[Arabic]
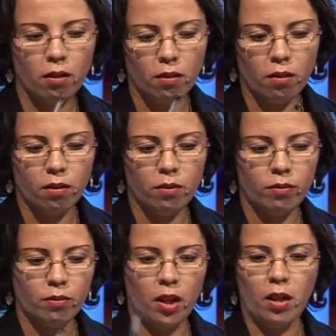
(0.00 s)
آه،
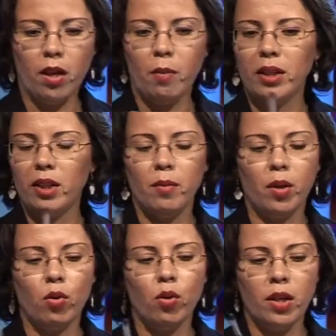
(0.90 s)
يعني انا مع احترامي
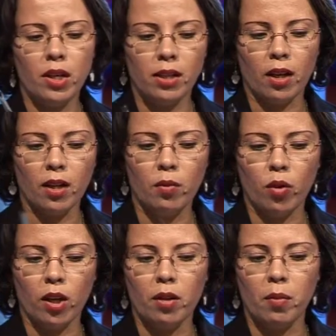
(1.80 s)
لكل الناس اللي قدموا
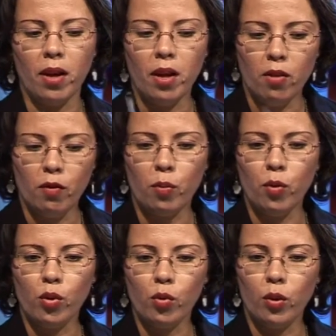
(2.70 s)
الخدمه في
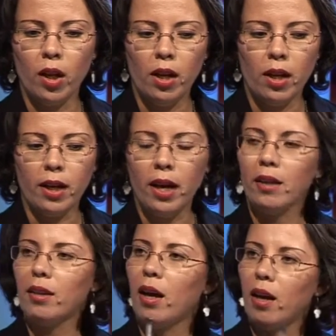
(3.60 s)
البيوت لكن
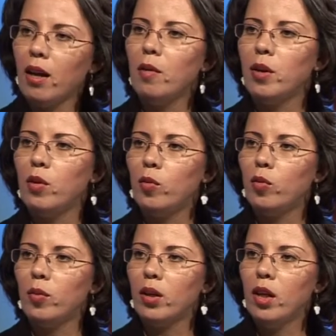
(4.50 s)
حتى اقل منهم
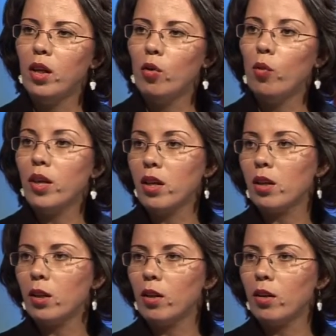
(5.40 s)
هما وهذا
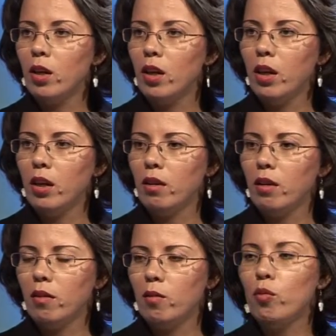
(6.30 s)
خطر
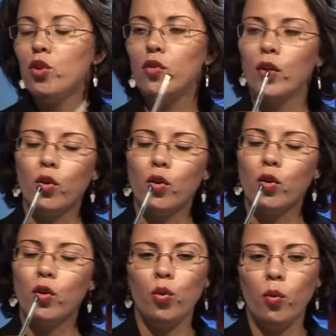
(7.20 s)
آه، مش في
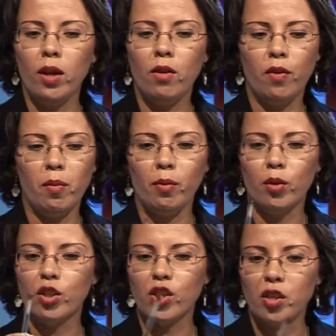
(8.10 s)
كل الدول فما
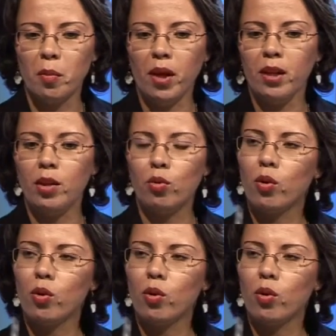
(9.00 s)
مخرجه اجتماعيه